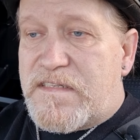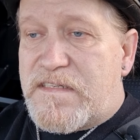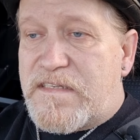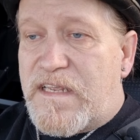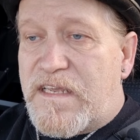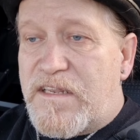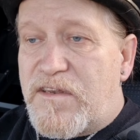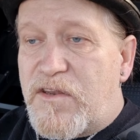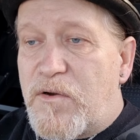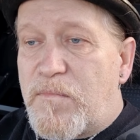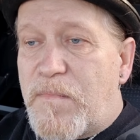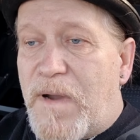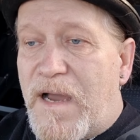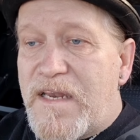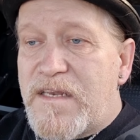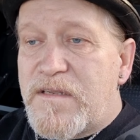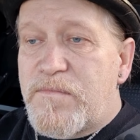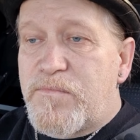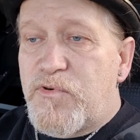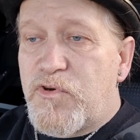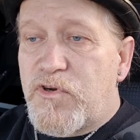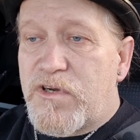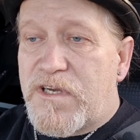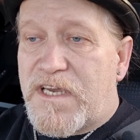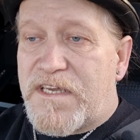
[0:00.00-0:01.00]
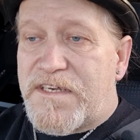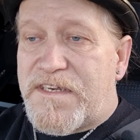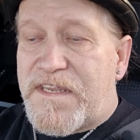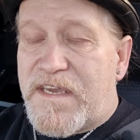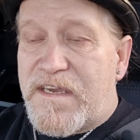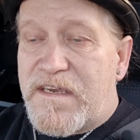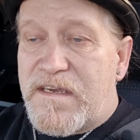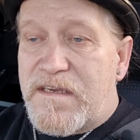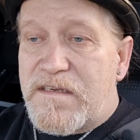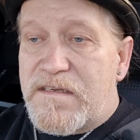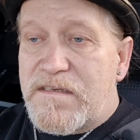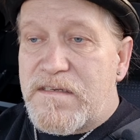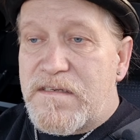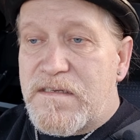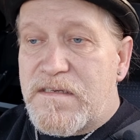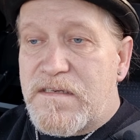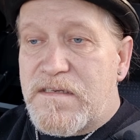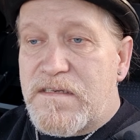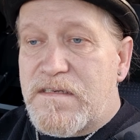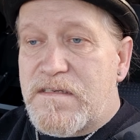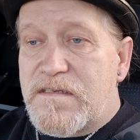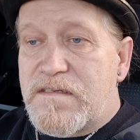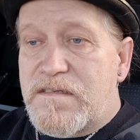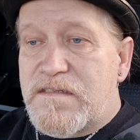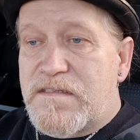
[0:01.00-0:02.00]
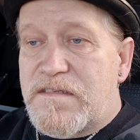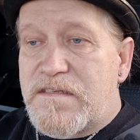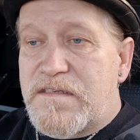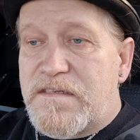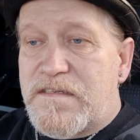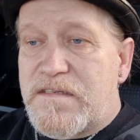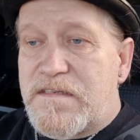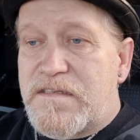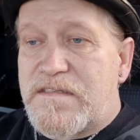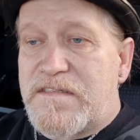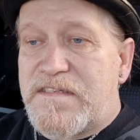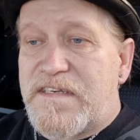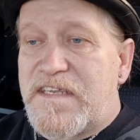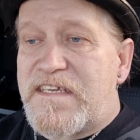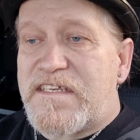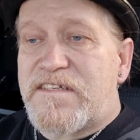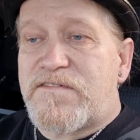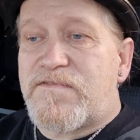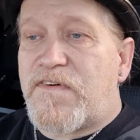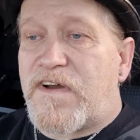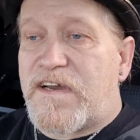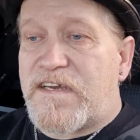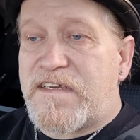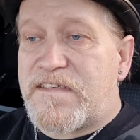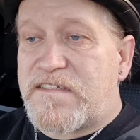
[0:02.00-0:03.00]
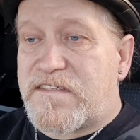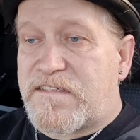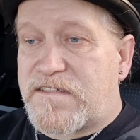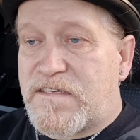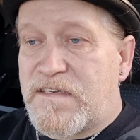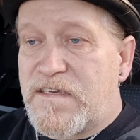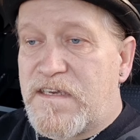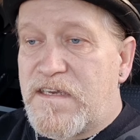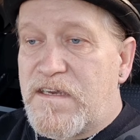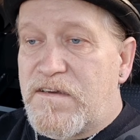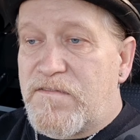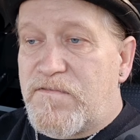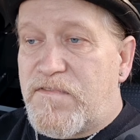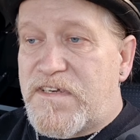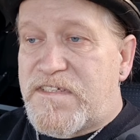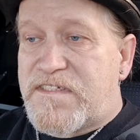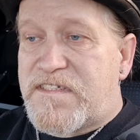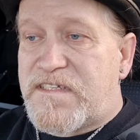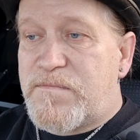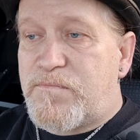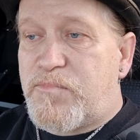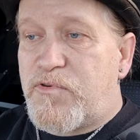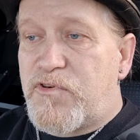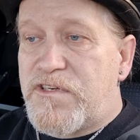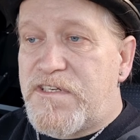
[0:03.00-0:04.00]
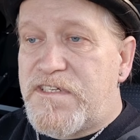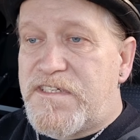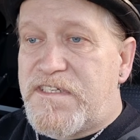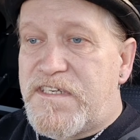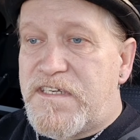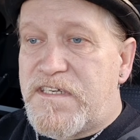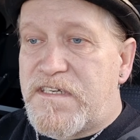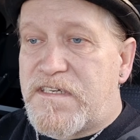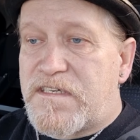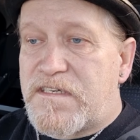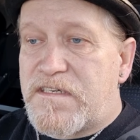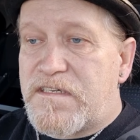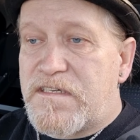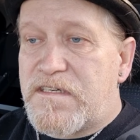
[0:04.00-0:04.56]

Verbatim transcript: der normale Bürger, der nicht weiß, was die Politik